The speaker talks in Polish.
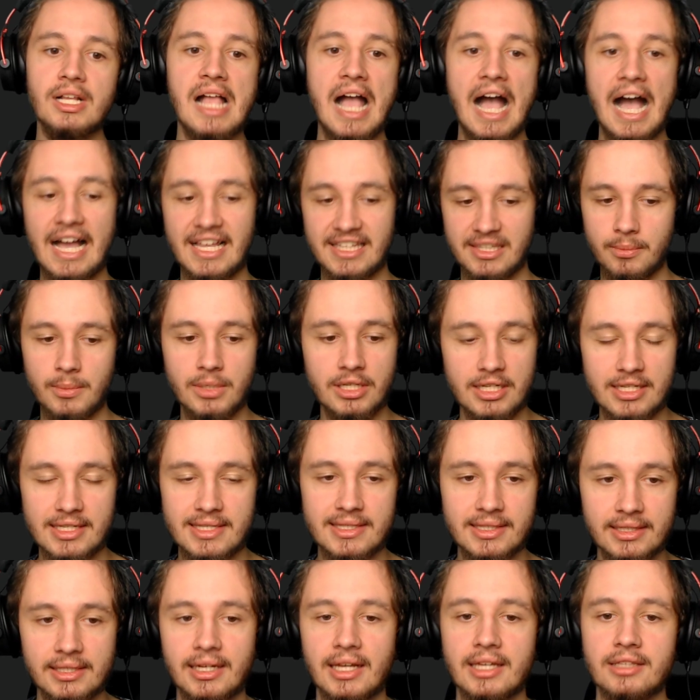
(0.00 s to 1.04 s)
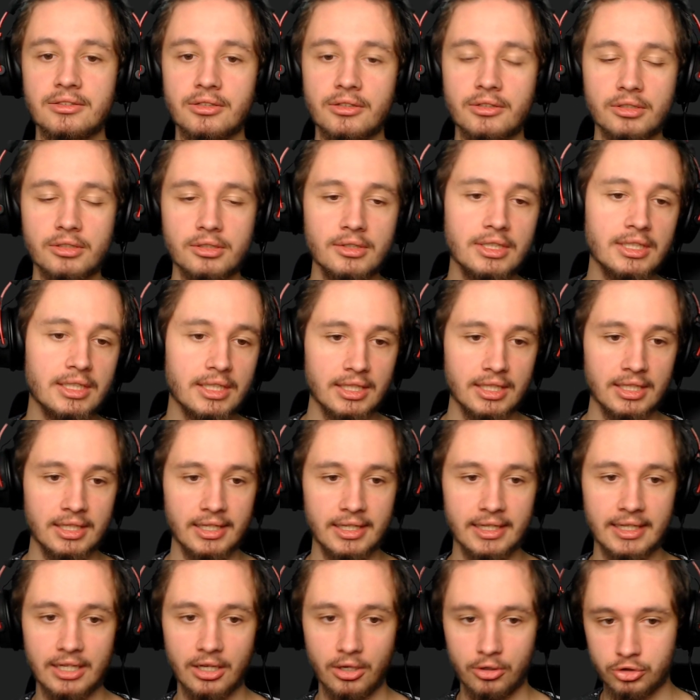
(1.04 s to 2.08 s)
administrator.
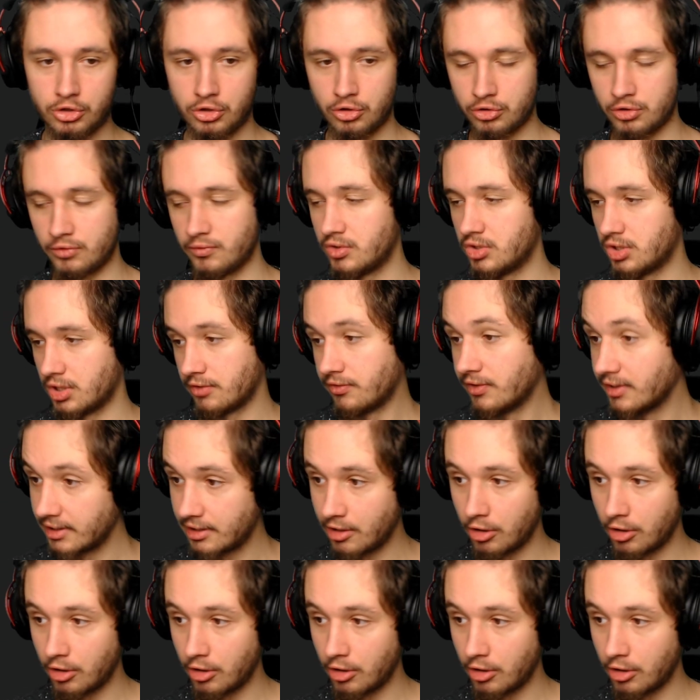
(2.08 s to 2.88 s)
E, on się oczywiście chwilkę